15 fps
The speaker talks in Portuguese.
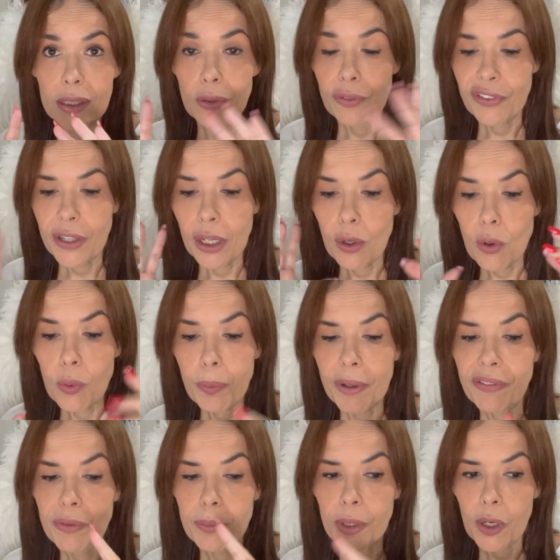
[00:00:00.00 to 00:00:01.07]
eu fiquei com um
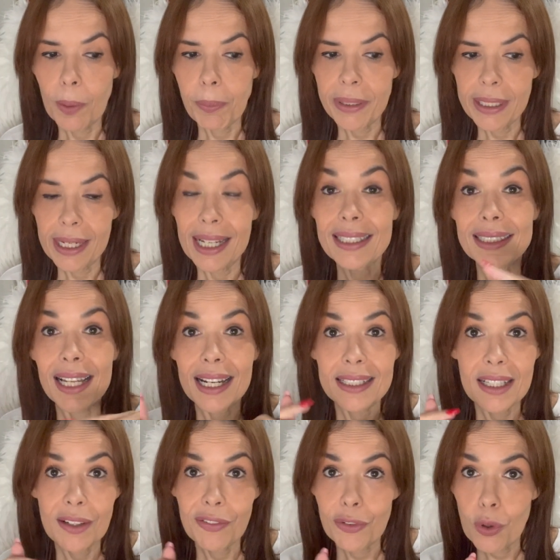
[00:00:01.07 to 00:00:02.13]
perfume que eu apliquei à
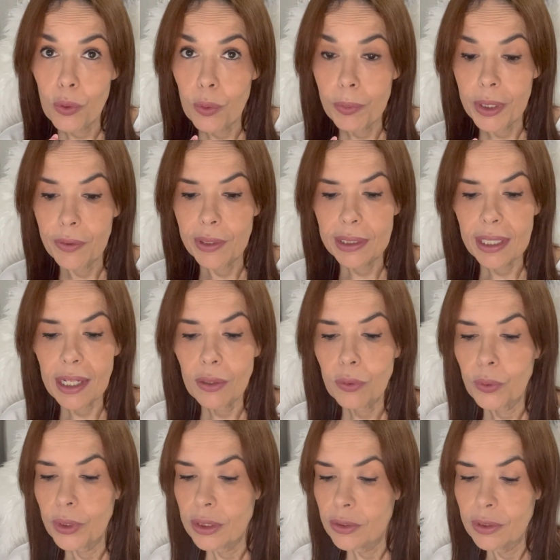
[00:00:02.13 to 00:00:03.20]
tarde, ele ficou comigo até a
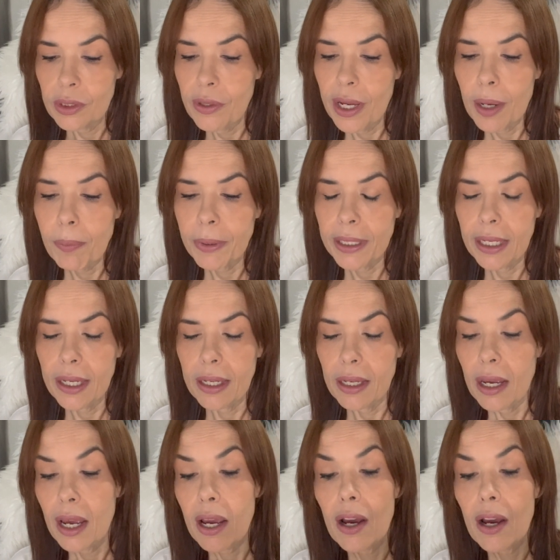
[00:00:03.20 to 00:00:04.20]
noite, eu não reapliquei.